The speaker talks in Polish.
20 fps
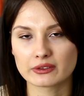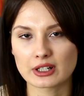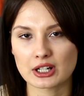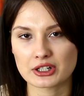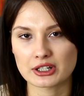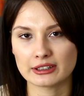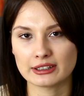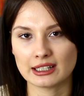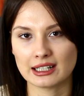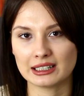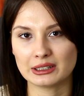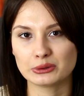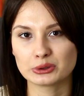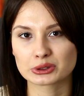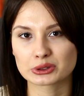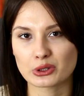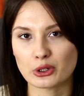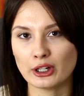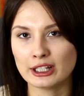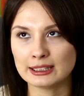wrażenia i
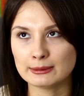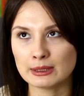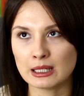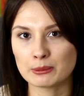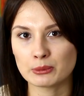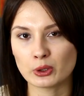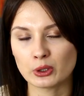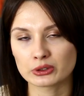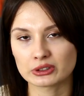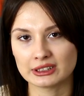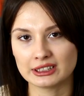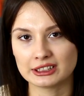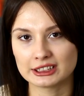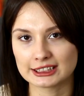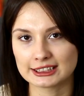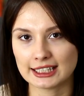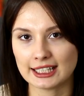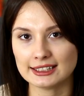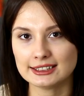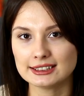już trochę nie miałam ochoty ich
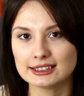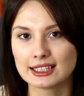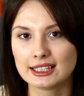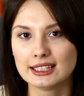czytać.